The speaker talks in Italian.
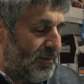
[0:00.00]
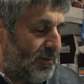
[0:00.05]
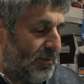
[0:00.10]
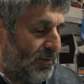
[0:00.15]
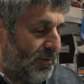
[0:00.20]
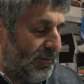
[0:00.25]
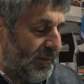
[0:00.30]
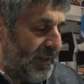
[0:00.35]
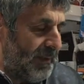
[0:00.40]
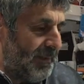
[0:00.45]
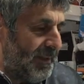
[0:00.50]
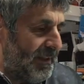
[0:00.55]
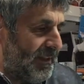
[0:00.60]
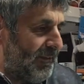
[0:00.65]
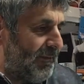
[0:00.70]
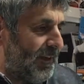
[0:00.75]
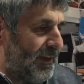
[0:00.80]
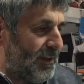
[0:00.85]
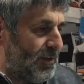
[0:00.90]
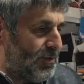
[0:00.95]
sono
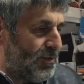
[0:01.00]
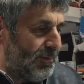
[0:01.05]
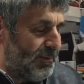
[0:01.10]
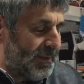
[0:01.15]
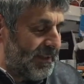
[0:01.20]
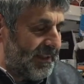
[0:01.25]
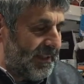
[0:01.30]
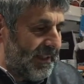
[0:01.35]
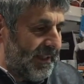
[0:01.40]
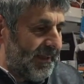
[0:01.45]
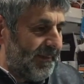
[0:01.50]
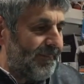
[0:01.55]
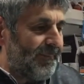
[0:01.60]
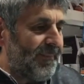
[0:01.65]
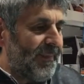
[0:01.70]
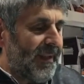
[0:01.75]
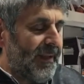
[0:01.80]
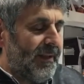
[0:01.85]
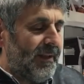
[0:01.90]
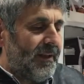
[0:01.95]
veramente felice perché
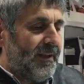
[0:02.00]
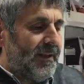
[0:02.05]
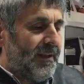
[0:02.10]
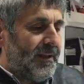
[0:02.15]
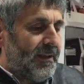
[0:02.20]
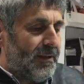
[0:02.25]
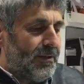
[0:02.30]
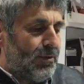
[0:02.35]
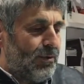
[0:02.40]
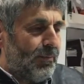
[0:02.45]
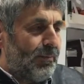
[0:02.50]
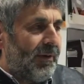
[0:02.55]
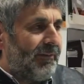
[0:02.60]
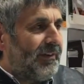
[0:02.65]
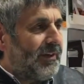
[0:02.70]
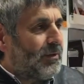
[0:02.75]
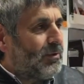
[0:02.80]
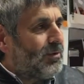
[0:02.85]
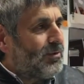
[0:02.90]
dopo aver